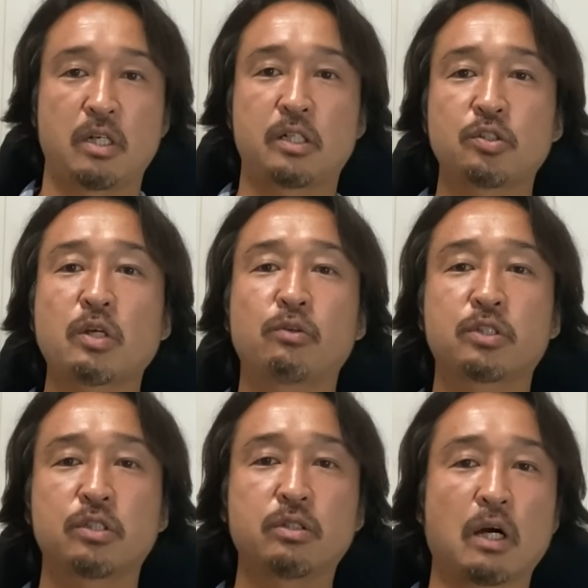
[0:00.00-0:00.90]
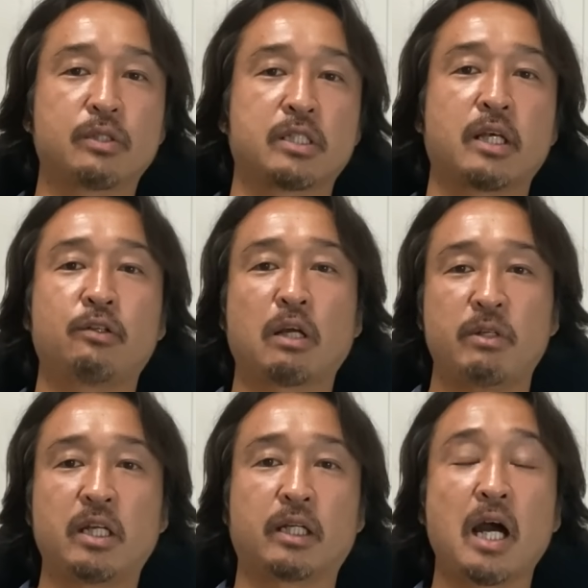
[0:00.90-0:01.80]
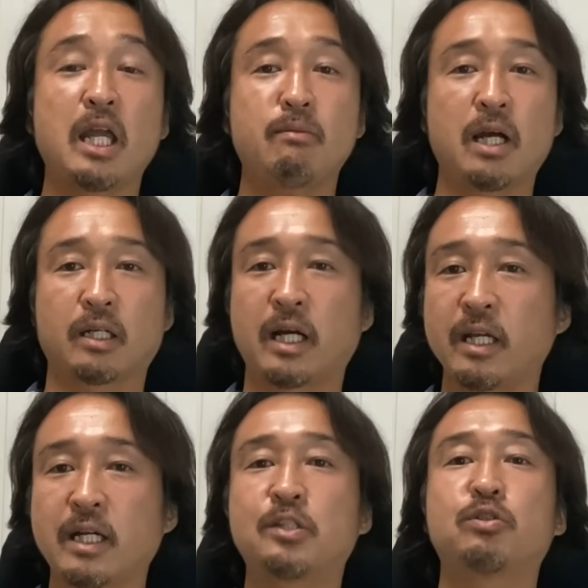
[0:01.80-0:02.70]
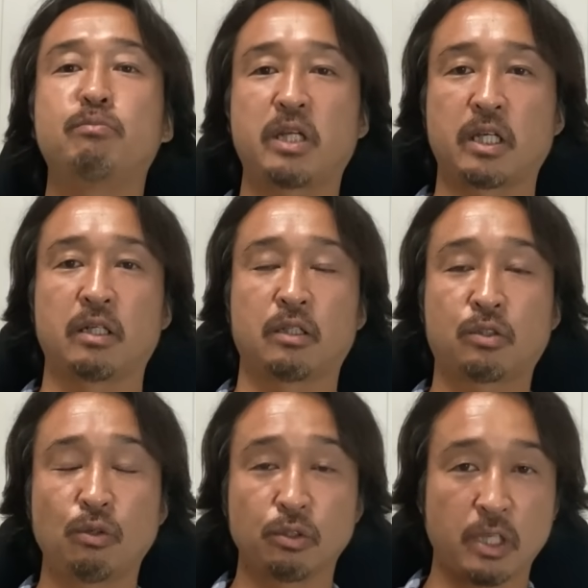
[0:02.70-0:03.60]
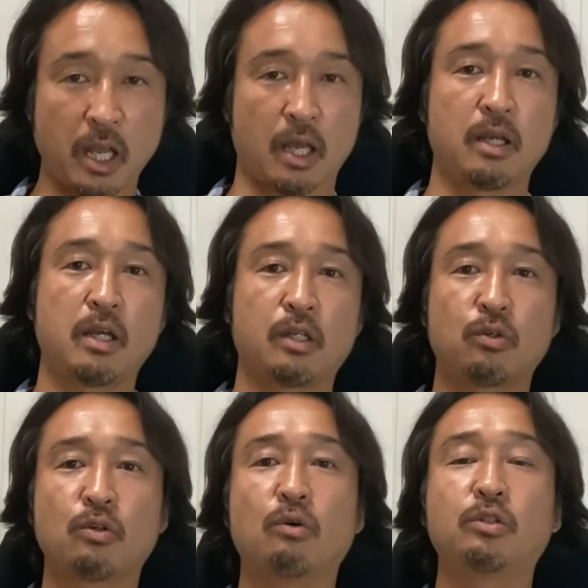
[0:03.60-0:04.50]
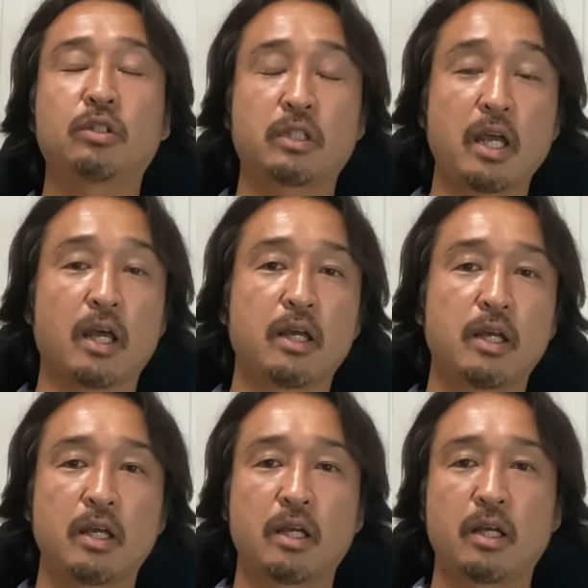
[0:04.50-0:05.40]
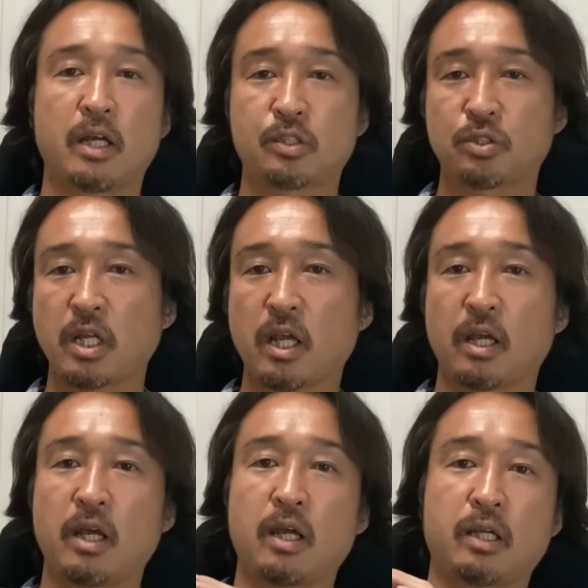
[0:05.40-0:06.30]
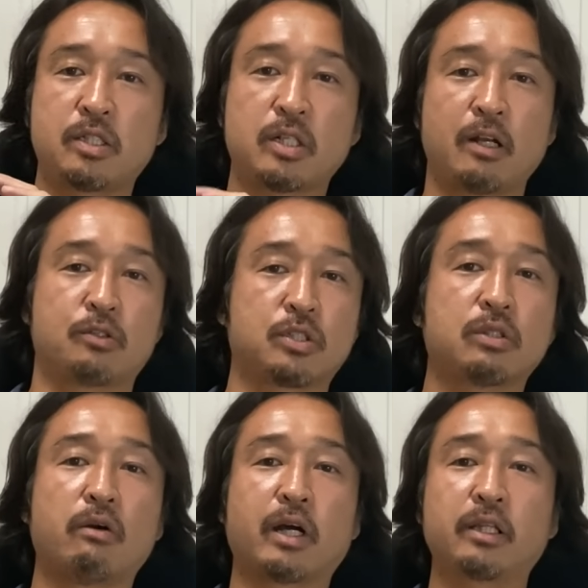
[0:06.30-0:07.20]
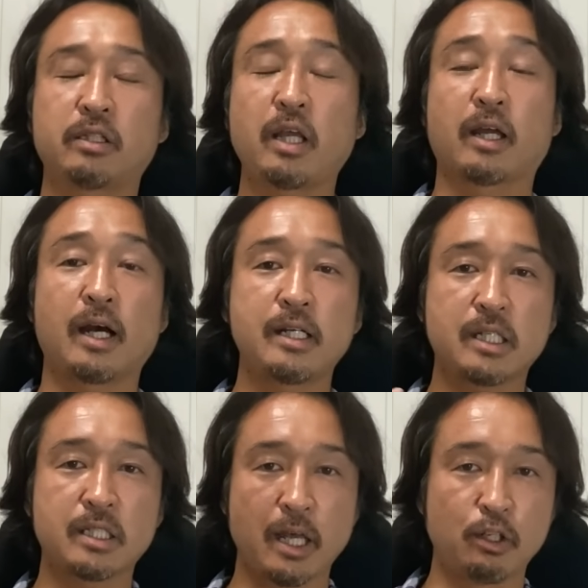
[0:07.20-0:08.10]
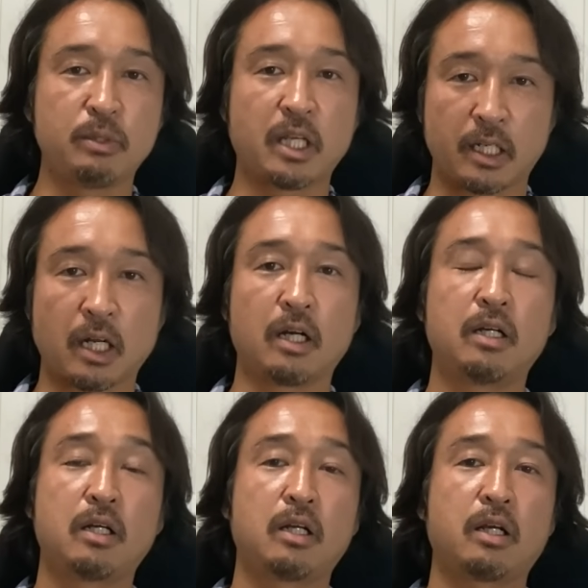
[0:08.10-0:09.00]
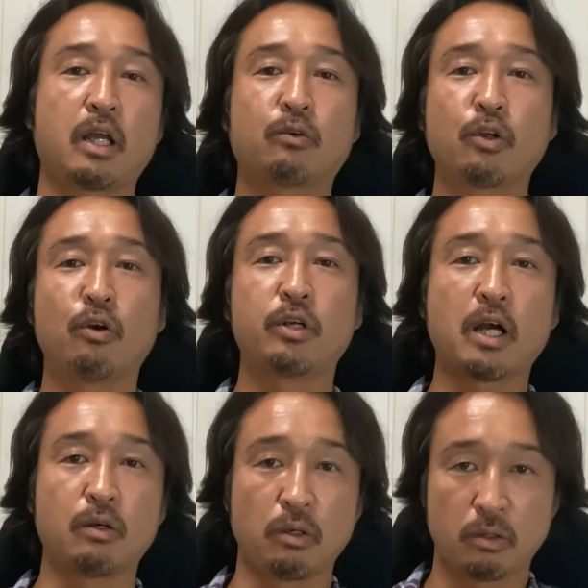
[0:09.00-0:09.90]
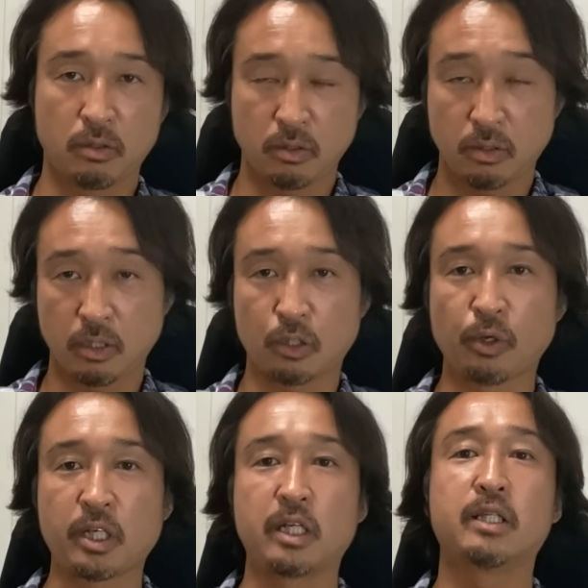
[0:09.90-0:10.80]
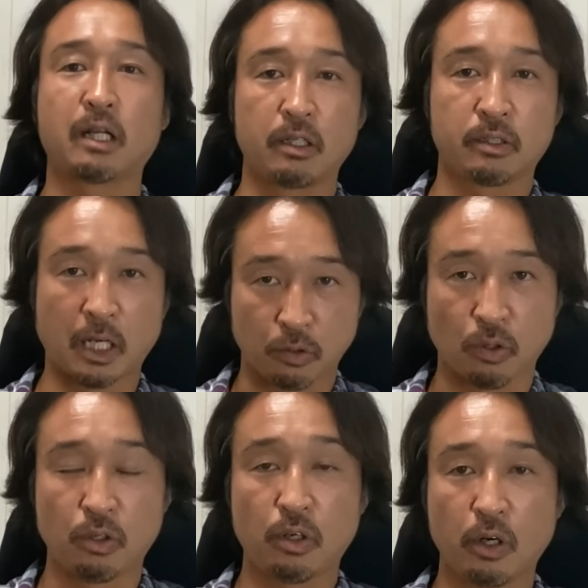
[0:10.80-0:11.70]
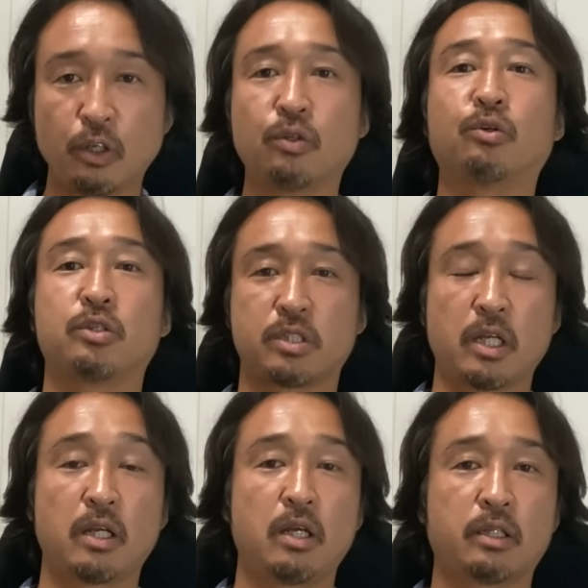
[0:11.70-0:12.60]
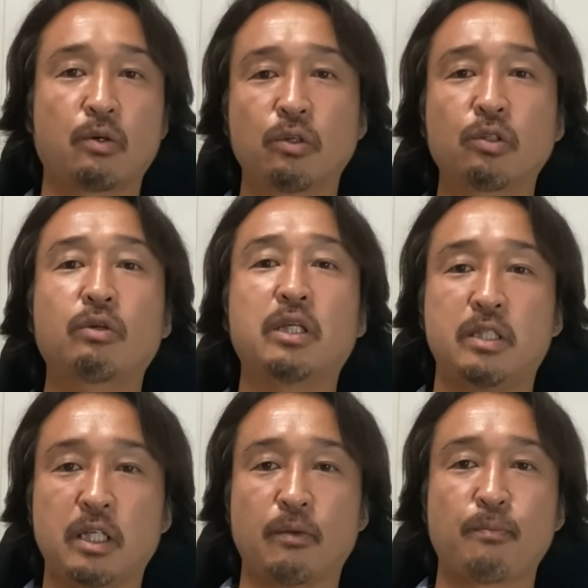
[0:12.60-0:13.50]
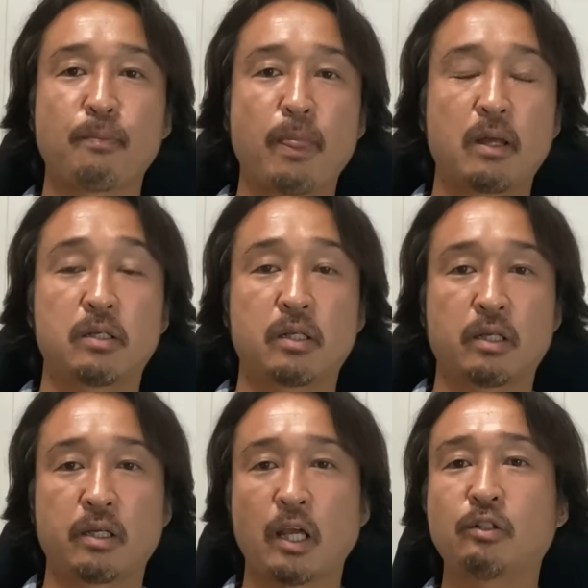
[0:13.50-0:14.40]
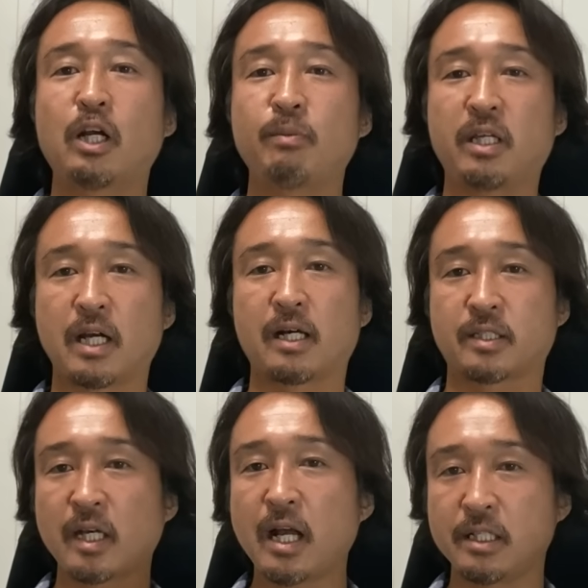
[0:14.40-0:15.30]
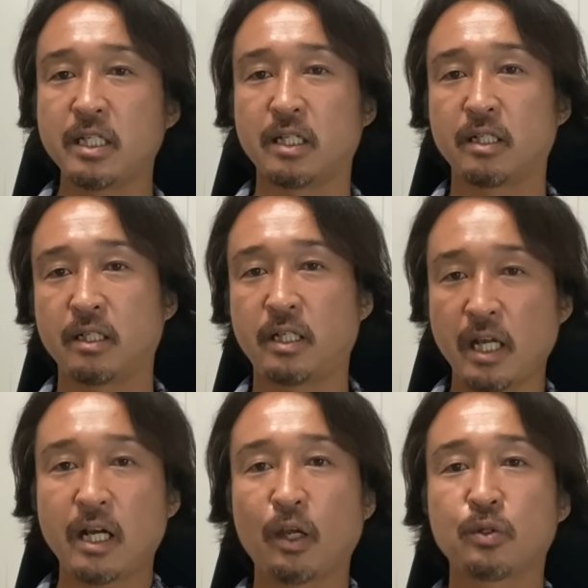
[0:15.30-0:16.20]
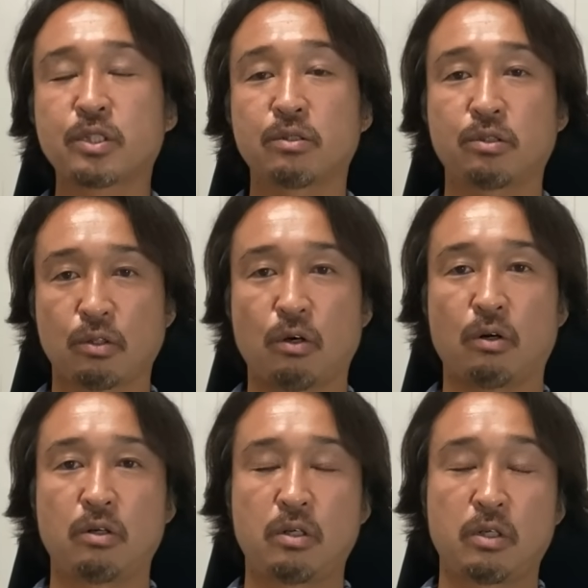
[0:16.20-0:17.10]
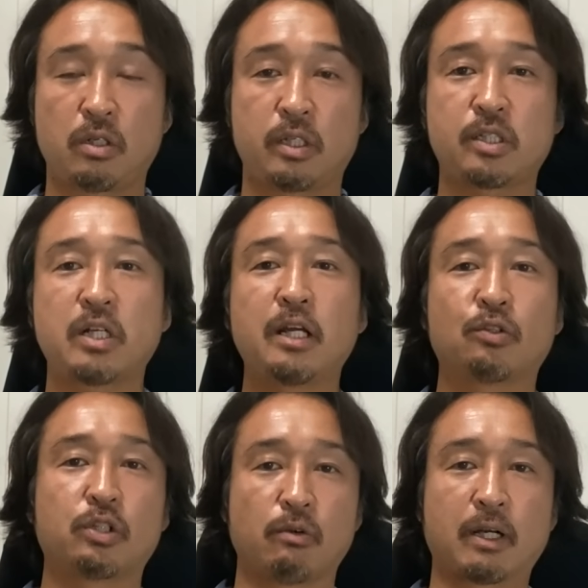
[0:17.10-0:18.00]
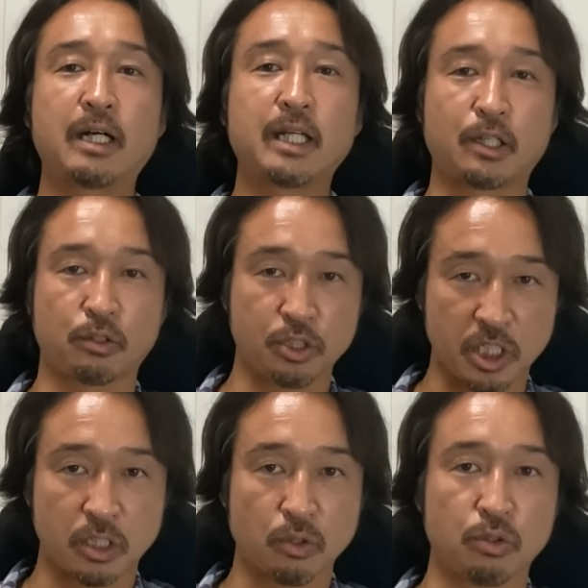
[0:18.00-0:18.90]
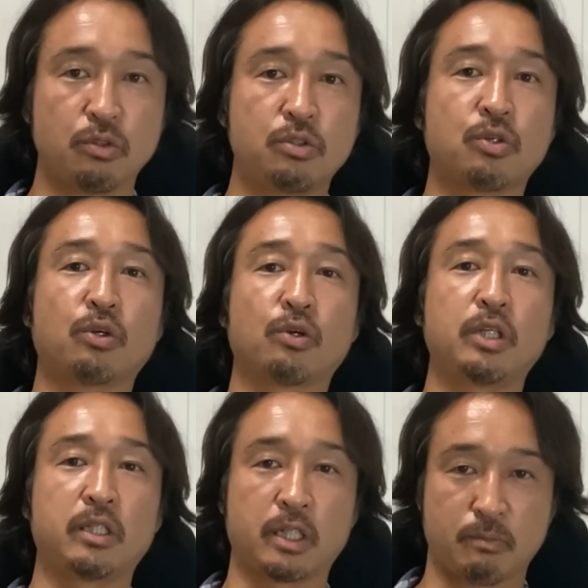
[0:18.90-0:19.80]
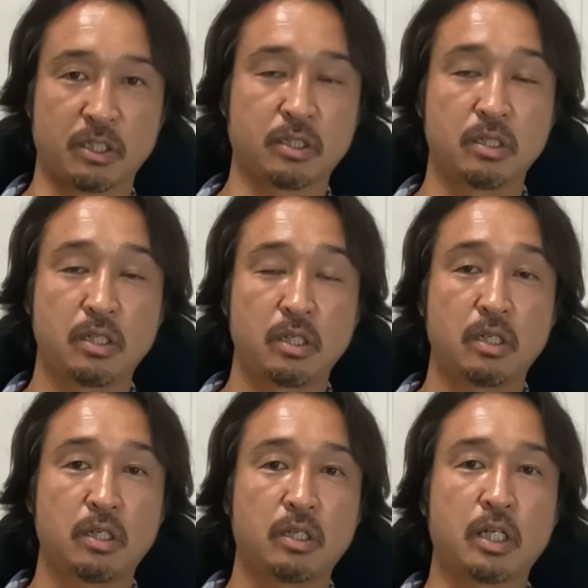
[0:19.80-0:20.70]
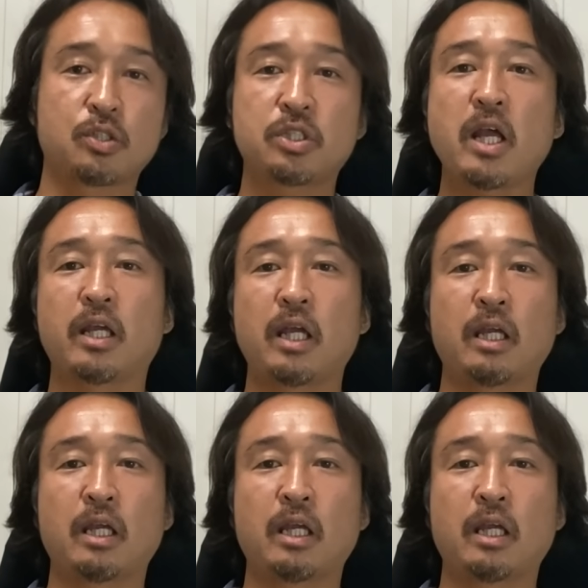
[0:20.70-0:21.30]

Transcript: えそしてこの通貨を支えるために外外貨準備金、ドルで、ドルを売って、えそして、えイスラエルの通貨を買って買い支えるみたいな、えこのような取引になるということですね。で、この時に FRB がさらに利上げをすると、イスラエルにとってはかなり苦しいという状況になります。えそして、